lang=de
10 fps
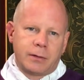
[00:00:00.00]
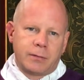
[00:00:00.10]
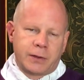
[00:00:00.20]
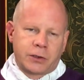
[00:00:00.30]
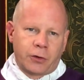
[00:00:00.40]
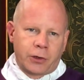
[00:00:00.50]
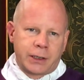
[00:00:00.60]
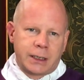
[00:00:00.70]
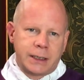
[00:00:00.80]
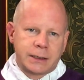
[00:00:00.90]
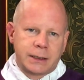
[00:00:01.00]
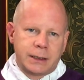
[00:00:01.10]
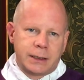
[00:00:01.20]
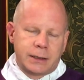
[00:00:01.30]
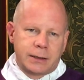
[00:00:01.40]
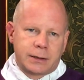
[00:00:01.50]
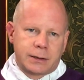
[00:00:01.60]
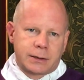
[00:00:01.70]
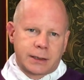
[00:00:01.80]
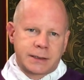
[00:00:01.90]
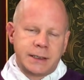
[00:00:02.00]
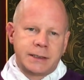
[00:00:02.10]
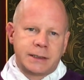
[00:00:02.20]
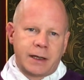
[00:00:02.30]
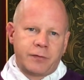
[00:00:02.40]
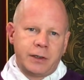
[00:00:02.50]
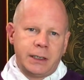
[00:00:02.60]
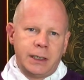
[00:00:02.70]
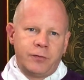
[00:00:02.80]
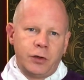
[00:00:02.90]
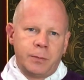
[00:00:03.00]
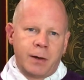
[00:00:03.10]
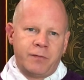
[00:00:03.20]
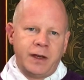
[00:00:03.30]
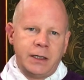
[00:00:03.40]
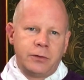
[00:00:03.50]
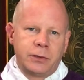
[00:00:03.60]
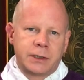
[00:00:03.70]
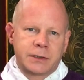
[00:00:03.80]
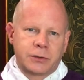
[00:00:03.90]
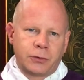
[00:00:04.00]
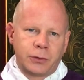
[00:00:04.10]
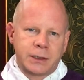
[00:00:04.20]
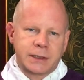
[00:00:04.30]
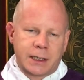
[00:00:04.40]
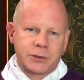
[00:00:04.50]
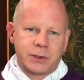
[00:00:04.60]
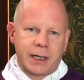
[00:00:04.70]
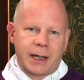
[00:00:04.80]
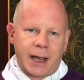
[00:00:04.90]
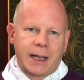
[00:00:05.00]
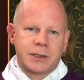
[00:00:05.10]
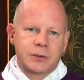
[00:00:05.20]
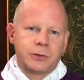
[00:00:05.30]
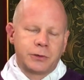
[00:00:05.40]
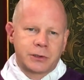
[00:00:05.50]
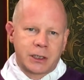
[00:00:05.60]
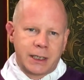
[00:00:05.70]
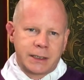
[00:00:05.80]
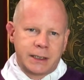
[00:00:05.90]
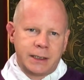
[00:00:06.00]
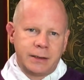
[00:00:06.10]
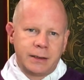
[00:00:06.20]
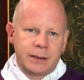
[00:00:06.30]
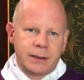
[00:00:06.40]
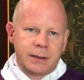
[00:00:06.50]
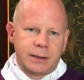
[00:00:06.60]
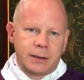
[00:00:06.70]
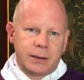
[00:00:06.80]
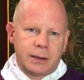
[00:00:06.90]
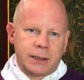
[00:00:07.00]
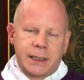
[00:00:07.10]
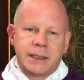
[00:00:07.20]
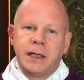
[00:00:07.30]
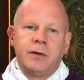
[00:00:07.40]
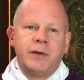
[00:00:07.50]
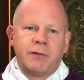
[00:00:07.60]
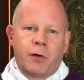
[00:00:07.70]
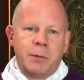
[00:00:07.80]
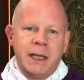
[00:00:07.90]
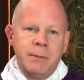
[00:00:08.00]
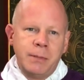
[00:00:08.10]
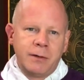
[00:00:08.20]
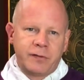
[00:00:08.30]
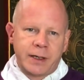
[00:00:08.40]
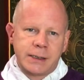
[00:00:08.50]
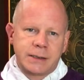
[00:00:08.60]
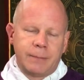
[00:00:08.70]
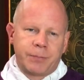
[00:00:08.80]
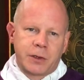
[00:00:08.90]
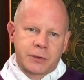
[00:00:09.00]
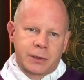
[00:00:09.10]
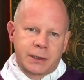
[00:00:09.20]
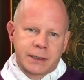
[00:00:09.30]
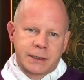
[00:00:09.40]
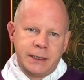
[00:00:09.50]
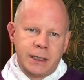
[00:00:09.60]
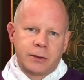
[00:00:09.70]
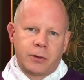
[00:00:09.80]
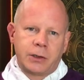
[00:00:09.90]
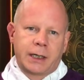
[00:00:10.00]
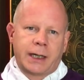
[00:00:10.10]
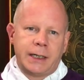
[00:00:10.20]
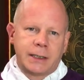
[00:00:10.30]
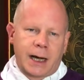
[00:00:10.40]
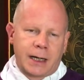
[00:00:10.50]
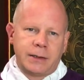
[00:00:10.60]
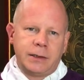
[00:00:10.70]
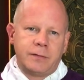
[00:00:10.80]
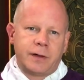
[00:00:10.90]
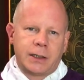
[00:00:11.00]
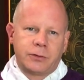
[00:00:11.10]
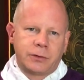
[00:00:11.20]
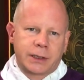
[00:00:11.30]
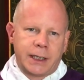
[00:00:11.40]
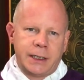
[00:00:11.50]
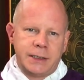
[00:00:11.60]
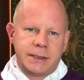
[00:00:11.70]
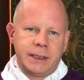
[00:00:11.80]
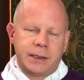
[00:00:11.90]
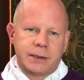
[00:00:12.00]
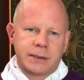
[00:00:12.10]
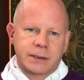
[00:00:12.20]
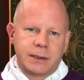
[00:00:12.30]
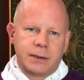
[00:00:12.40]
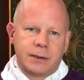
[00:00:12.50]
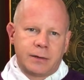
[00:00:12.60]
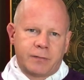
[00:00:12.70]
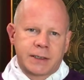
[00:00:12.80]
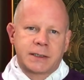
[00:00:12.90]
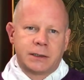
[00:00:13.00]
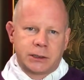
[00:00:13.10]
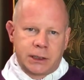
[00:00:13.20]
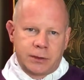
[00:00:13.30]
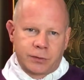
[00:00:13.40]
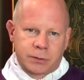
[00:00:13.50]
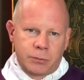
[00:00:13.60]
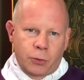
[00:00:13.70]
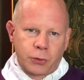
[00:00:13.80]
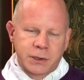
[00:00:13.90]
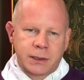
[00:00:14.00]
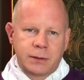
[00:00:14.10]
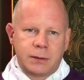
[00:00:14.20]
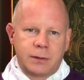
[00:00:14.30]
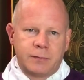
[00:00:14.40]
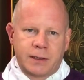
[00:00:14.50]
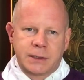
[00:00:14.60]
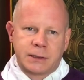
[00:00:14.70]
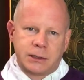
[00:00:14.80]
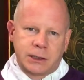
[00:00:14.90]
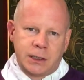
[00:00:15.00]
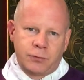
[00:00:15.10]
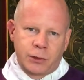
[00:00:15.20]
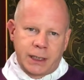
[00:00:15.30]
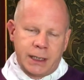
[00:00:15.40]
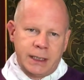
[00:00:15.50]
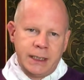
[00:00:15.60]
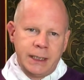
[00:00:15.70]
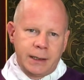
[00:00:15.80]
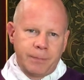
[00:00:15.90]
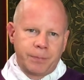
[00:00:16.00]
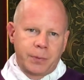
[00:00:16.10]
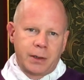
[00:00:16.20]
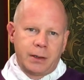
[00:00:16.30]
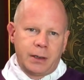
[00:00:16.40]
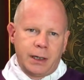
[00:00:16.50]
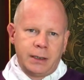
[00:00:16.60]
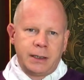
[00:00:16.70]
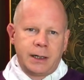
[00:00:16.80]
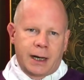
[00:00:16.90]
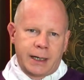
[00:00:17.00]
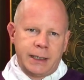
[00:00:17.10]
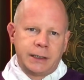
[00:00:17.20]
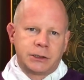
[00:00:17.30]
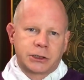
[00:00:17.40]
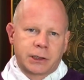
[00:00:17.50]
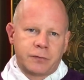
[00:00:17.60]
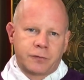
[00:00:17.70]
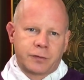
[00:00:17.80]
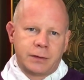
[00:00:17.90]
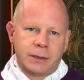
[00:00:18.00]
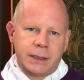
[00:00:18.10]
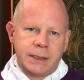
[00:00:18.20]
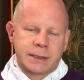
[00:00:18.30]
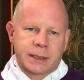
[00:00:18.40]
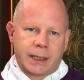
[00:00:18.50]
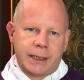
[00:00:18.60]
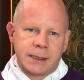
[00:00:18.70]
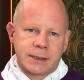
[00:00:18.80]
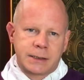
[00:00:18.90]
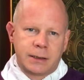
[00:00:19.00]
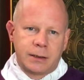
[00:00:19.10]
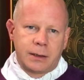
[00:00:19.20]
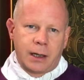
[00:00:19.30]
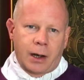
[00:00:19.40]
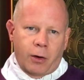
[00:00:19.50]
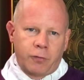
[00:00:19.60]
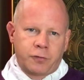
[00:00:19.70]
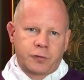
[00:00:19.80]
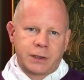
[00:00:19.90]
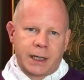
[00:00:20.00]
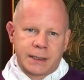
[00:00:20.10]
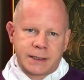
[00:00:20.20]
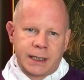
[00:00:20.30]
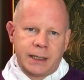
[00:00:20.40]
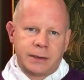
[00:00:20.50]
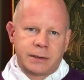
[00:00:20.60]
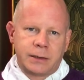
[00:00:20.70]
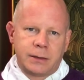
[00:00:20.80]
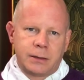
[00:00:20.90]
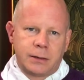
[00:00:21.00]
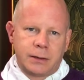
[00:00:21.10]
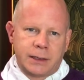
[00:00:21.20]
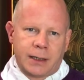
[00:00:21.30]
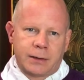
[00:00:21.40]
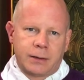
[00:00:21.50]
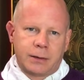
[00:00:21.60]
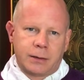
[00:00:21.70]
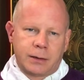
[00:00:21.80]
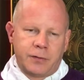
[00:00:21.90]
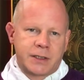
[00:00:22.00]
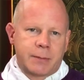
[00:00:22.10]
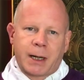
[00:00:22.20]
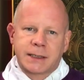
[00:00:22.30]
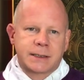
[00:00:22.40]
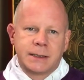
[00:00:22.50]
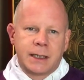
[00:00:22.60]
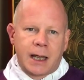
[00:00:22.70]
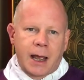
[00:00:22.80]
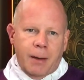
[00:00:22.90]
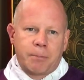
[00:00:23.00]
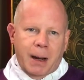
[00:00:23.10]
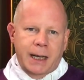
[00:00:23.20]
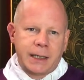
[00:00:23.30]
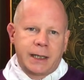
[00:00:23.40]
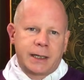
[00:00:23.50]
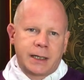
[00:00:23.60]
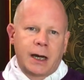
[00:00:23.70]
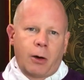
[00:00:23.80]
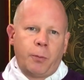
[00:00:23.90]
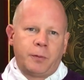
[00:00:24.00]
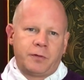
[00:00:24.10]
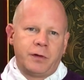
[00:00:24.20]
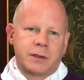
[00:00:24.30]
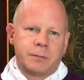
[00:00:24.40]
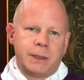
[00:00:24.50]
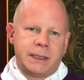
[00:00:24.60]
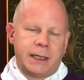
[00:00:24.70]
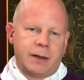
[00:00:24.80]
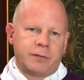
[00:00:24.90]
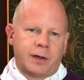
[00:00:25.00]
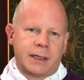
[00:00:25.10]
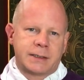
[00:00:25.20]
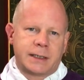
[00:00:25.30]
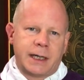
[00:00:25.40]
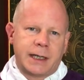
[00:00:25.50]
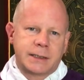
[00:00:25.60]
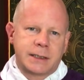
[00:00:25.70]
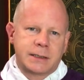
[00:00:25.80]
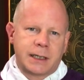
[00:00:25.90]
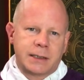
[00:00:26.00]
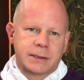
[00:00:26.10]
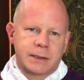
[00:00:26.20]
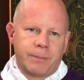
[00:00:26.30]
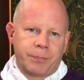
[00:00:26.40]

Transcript: wird deutlich, dass diese definitive Überwindung des Todes, also der Exodus schlechthin, ja nicht irgendwie vom Himmel fällt, sondern dass hier konkret angewandt und realisiert ist, was Stichwort Mose, was Stichwort Elia in den heiligen Schriften Israels erhofft, ersehnt, ja gewissermaßen herbeigeglaubt wird mit jeder Faser der Existenz.